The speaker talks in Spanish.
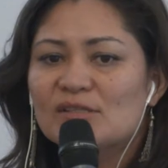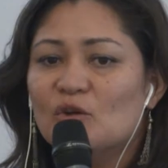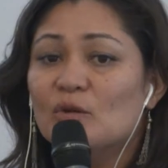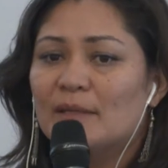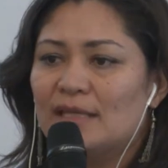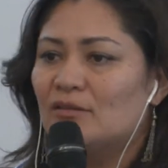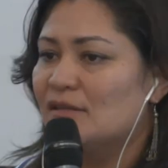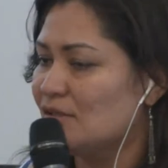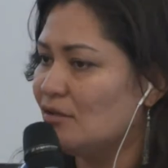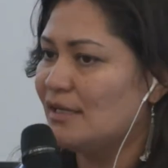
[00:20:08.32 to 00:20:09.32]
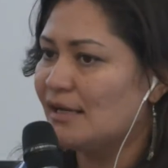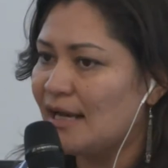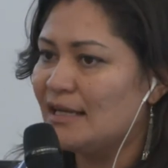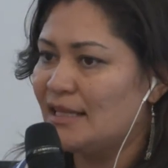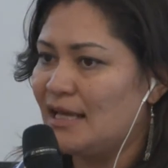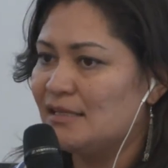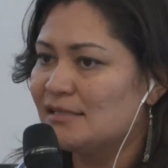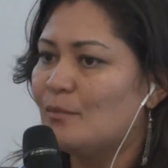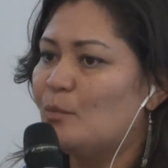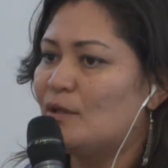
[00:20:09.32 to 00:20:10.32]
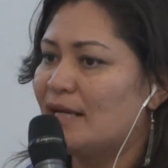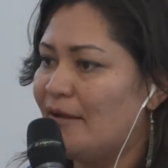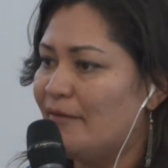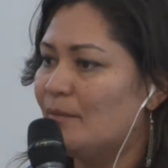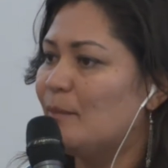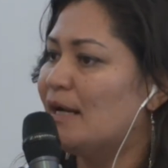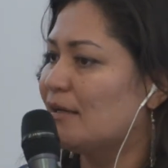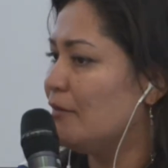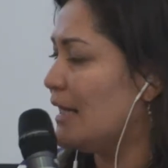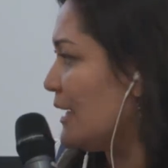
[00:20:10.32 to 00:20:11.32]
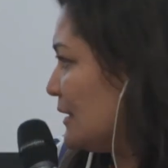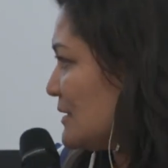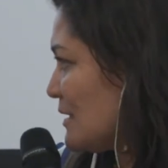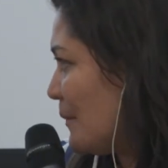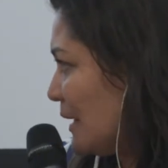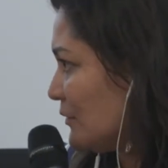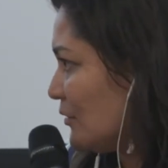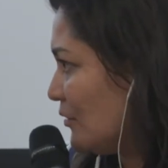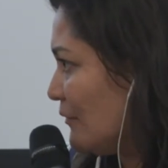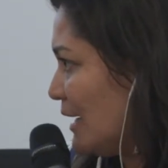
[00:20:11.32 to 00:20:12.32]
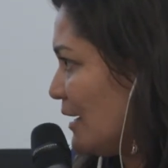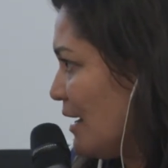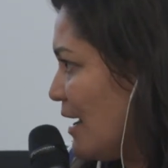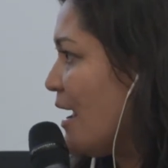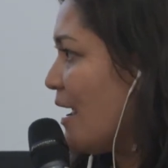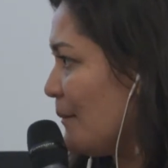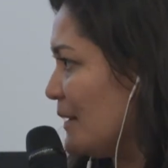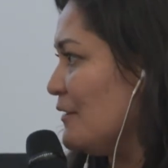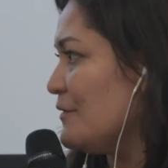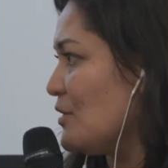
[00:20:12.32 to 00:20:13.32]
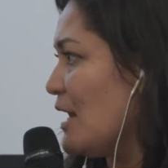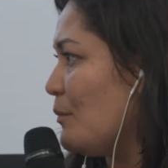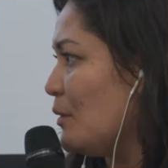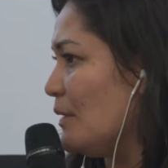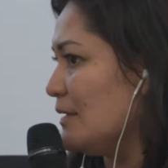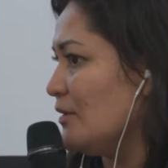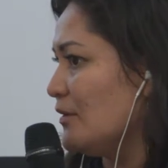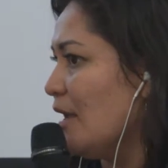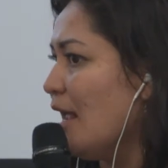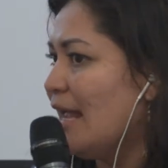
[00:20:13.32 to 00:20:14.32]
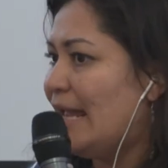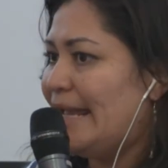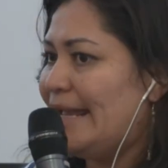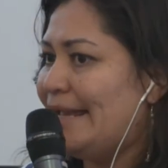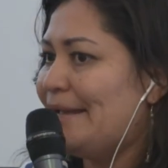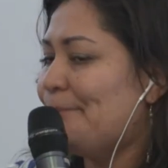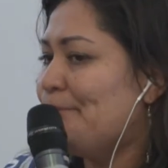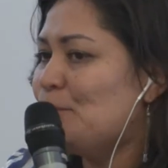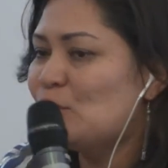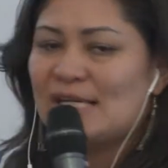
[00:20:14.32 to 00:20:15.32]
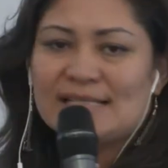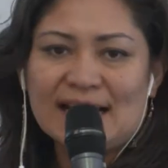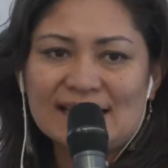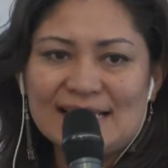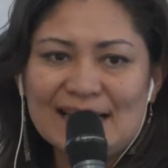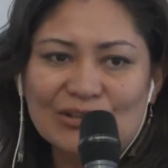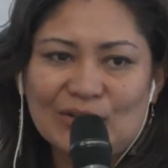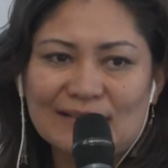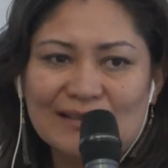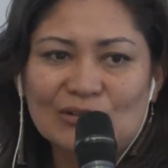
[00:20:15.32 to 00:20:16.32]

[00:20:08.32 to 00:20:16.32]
estoy viendo desde otras realidades que podría haber para reflejar en ese pacto global en beneficio de la población. Eh, muchas gracias a todas y